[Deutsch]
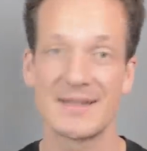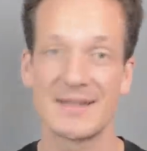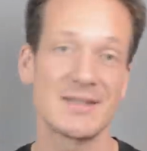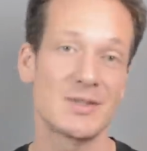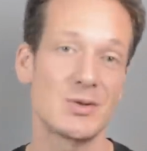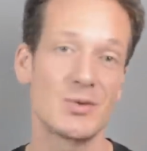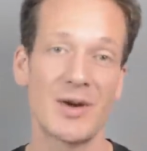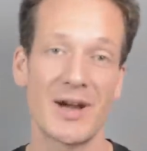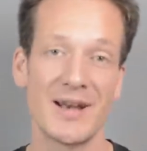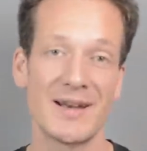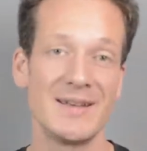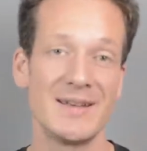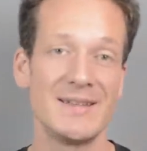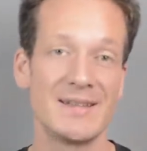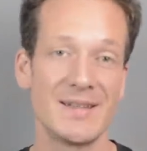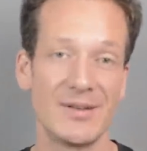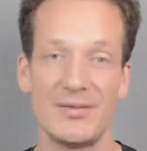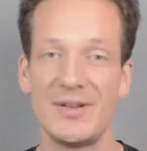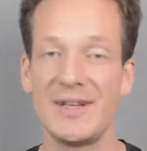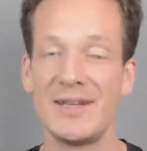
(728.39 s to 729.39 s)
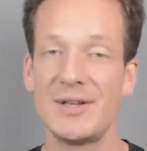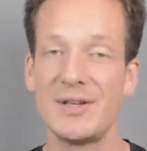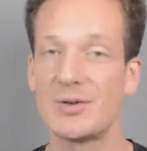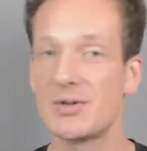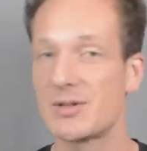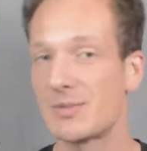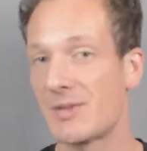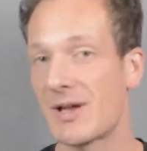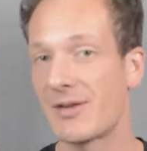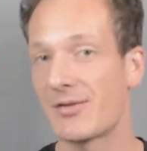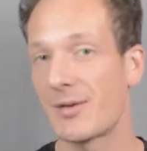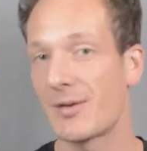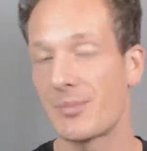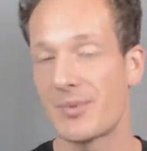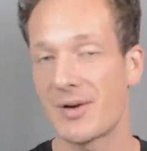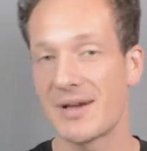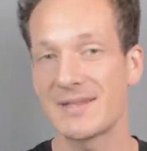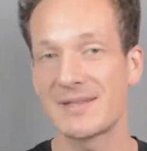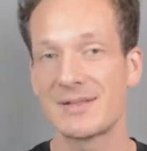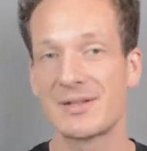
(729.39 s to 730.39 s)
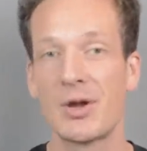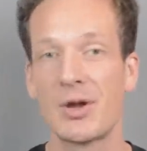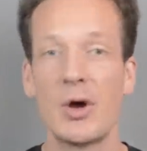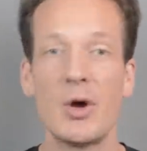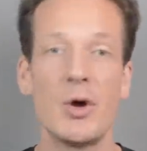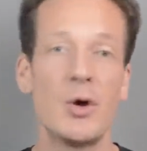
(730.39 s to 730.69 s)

dass du keine dieser Videos mehr verpasst.